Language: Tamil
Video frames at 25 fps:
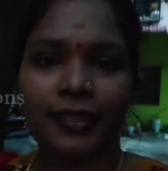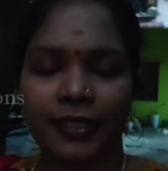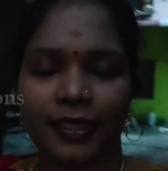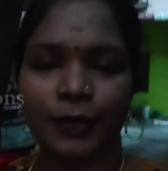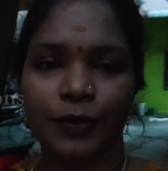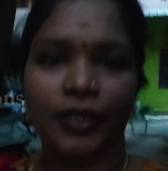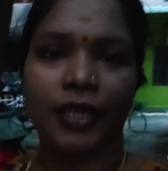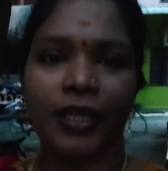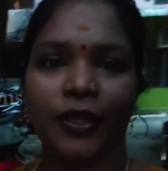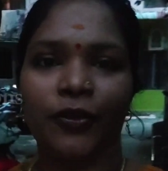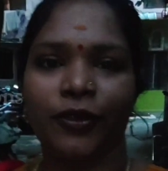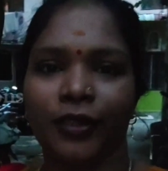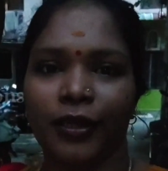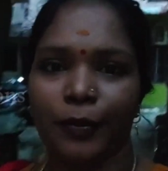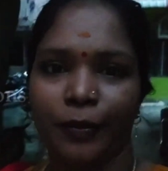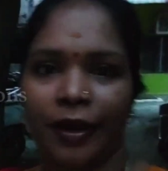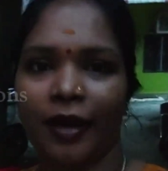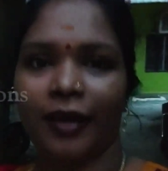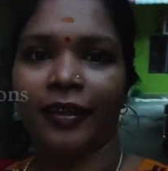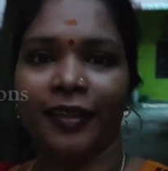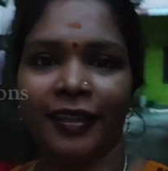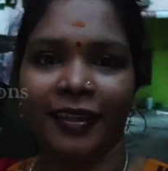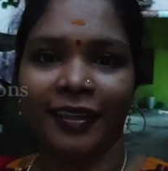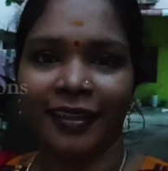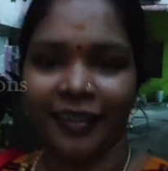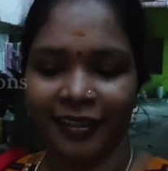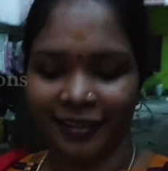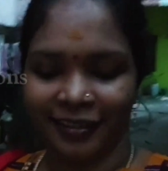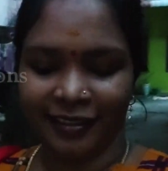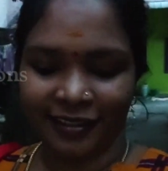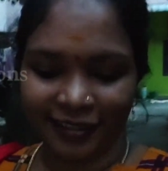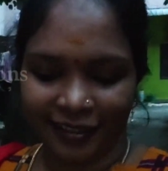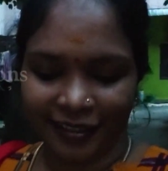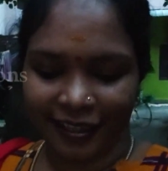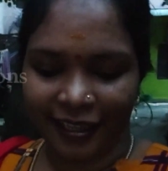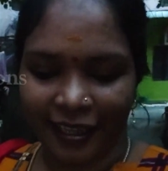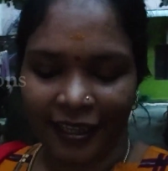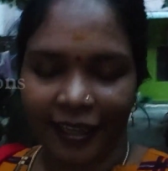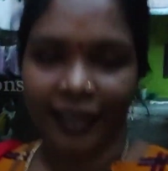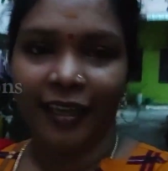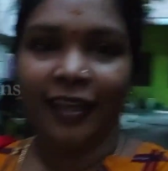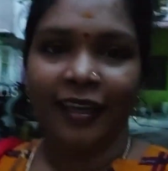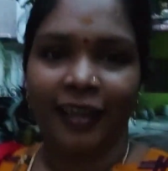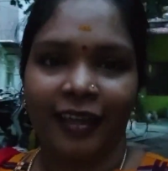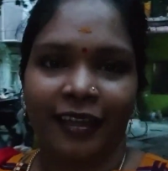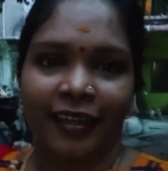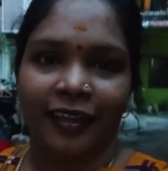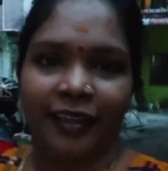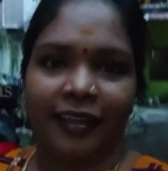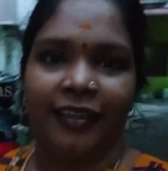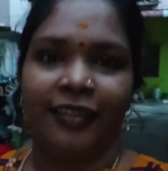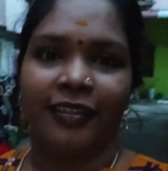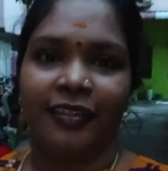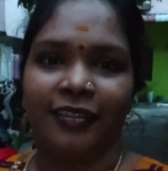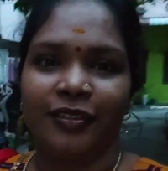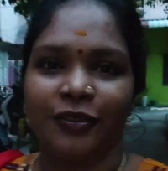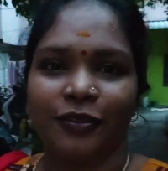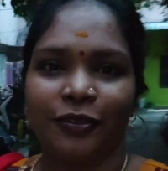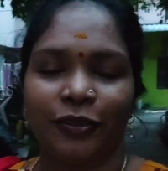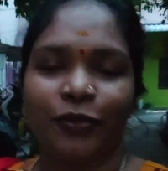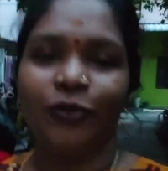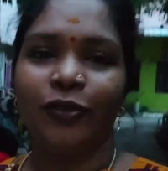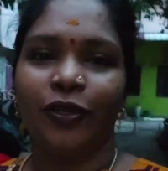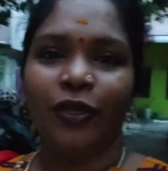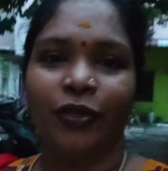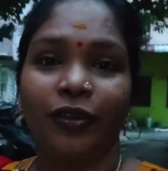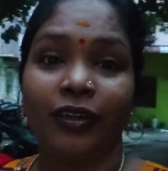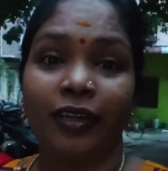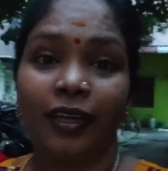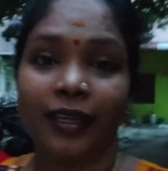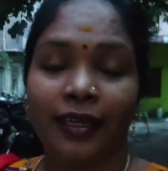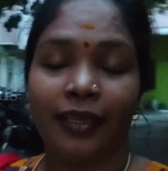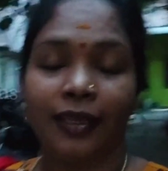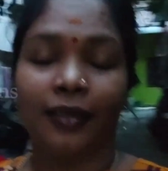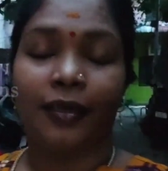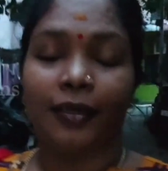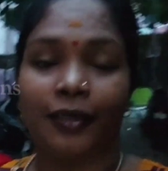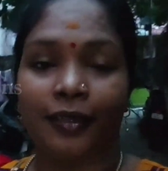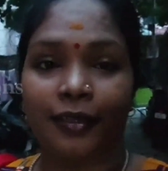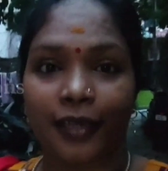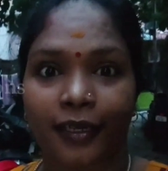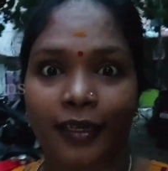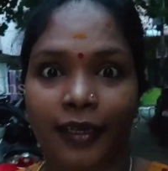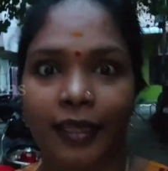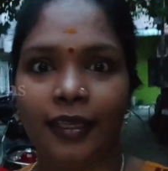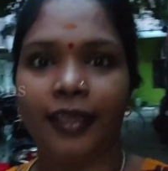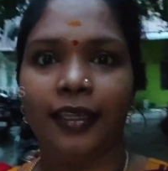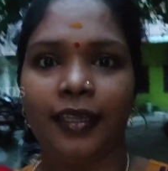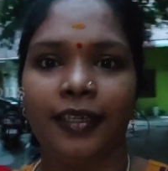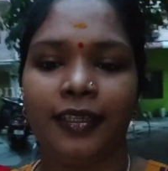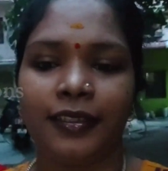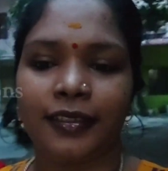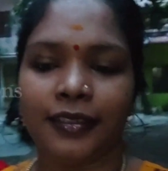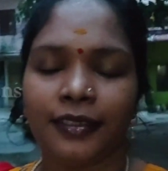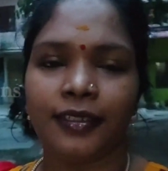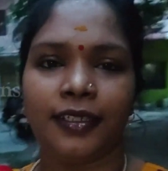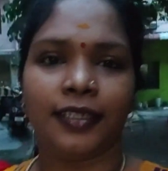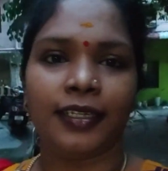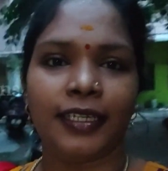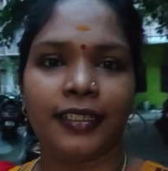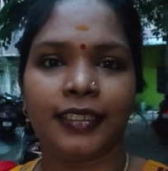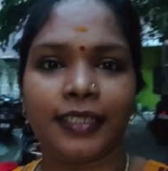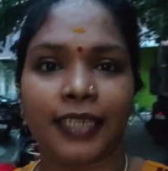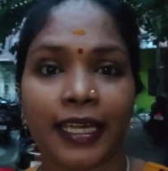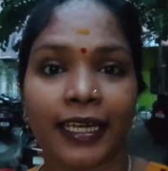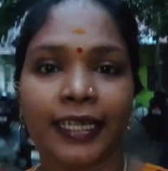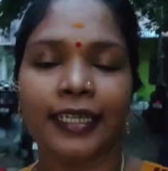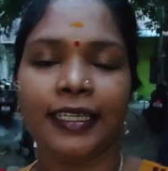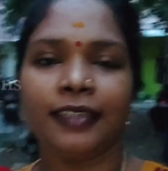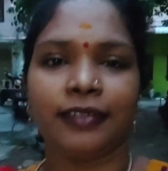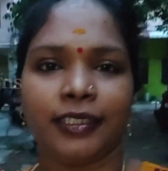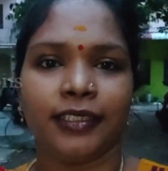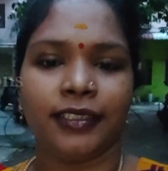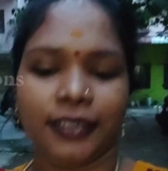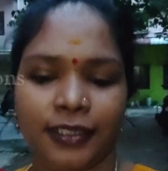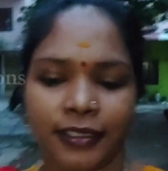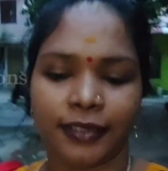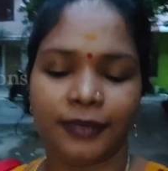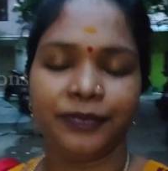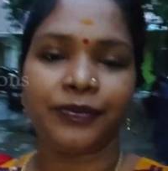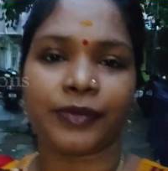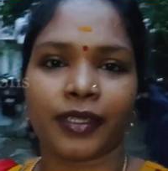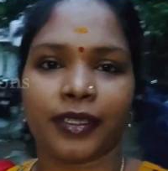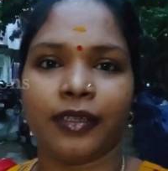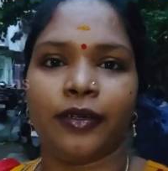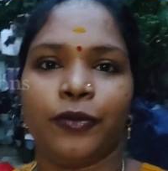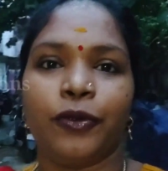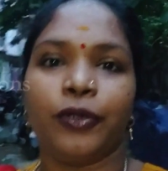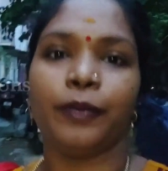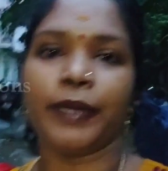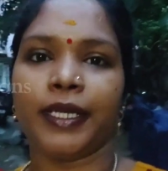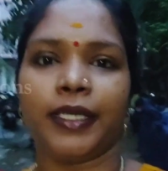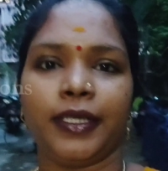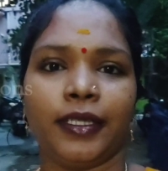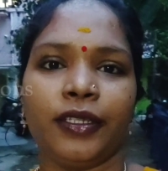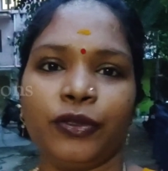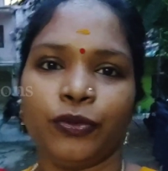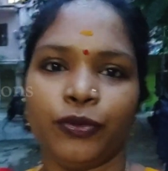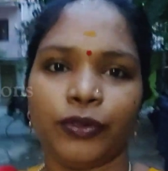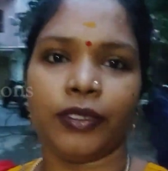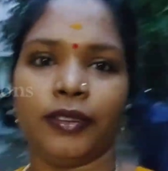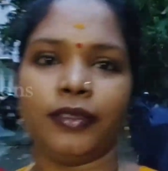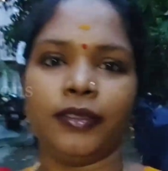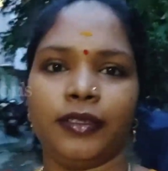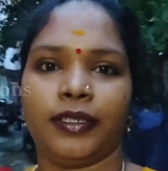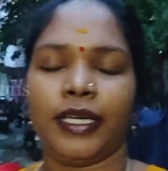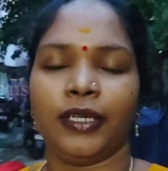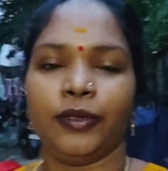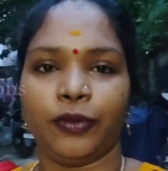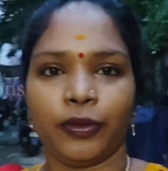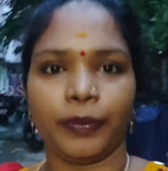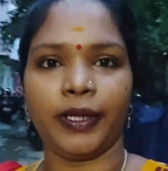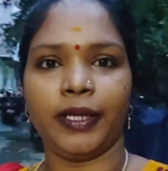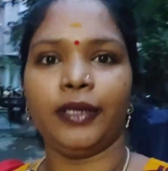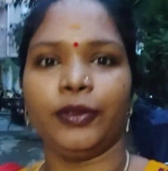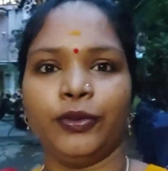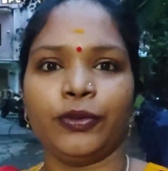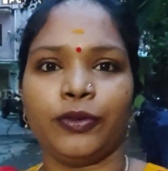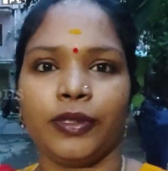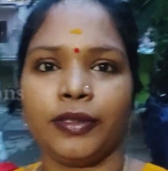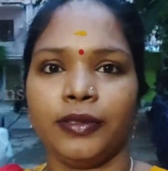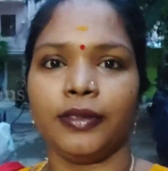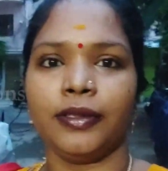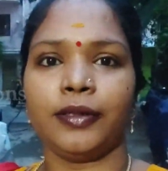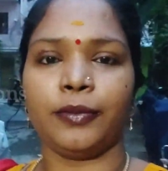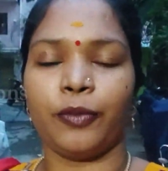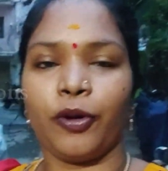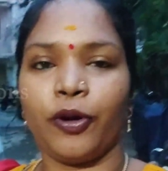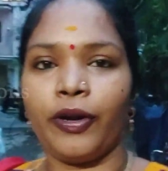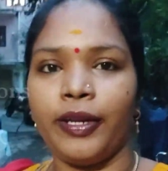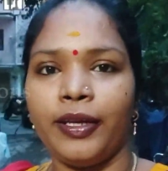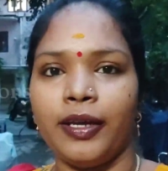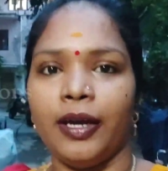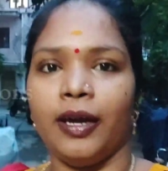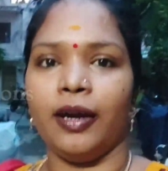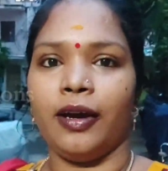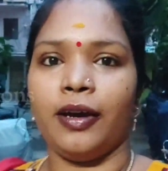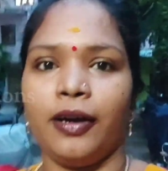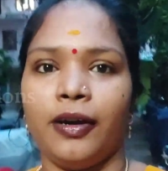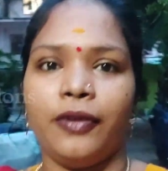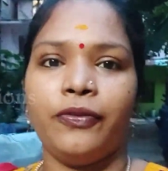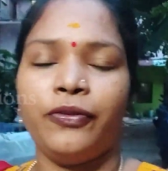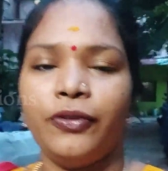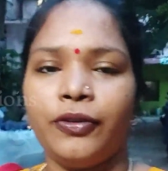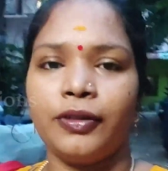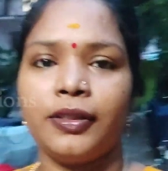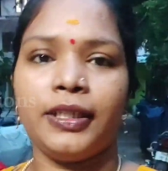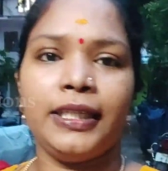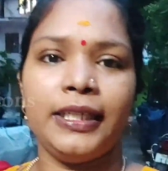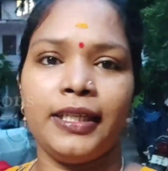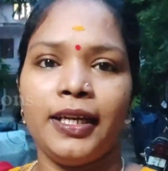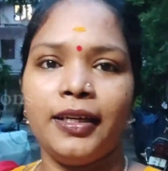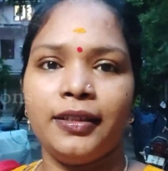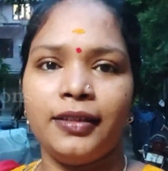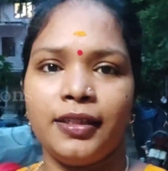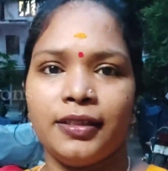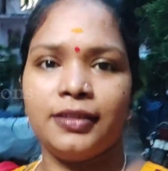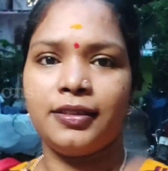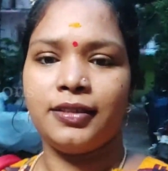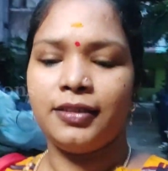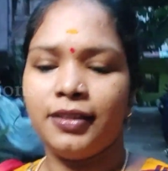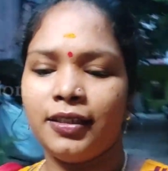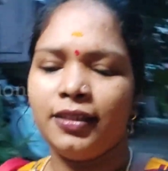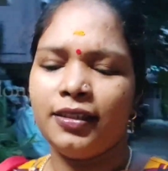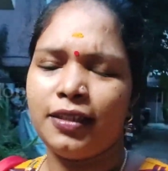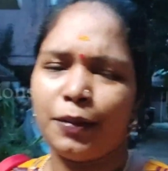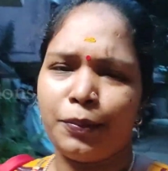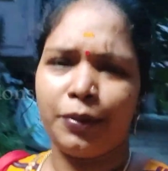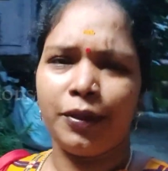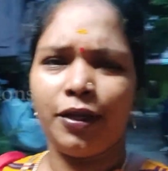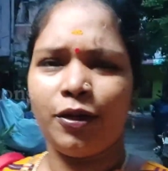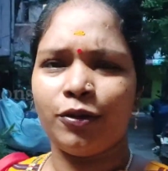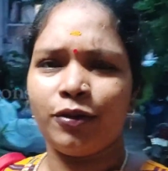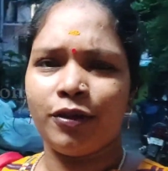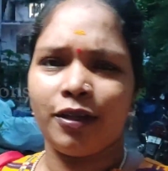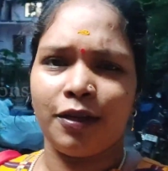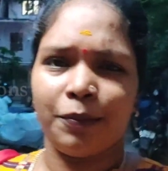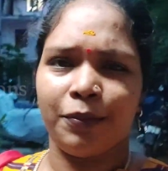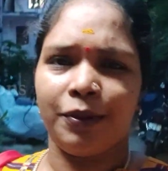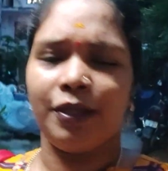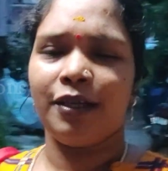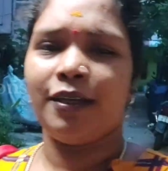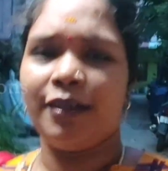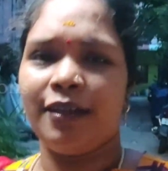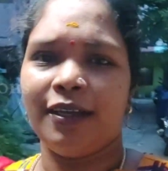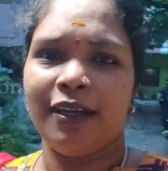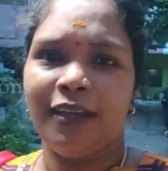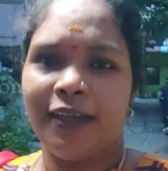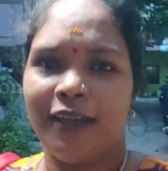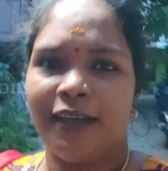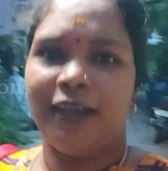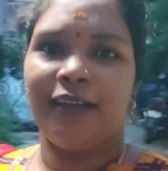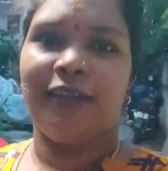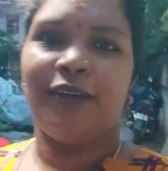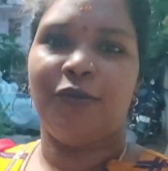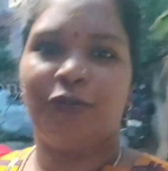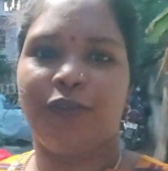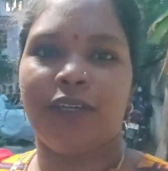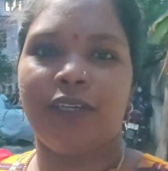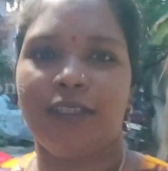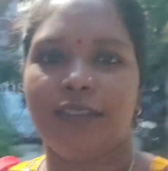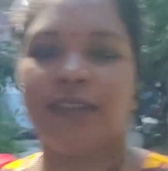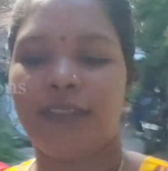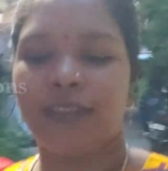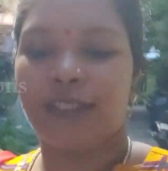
டிஸ்கிரிப்ஷன் லிங்க் கொடுத்தேன் பாருங்கள் ஸோ தூக்கம் இன்னும் கடையில் கடலாக இருக்குது எனக்கு நைட்டு வந்துட்டு ஒரு மணிக்கு தான் தூங்குது நைட் ஒரு மணிக்கு தூங்குது மார்னிங் ஃபோர் தேர்ட்டிக்கு எழுந்தாச்சு எழுந்து அப்படியே கொஞ்ச அப்படியே உட்காந்து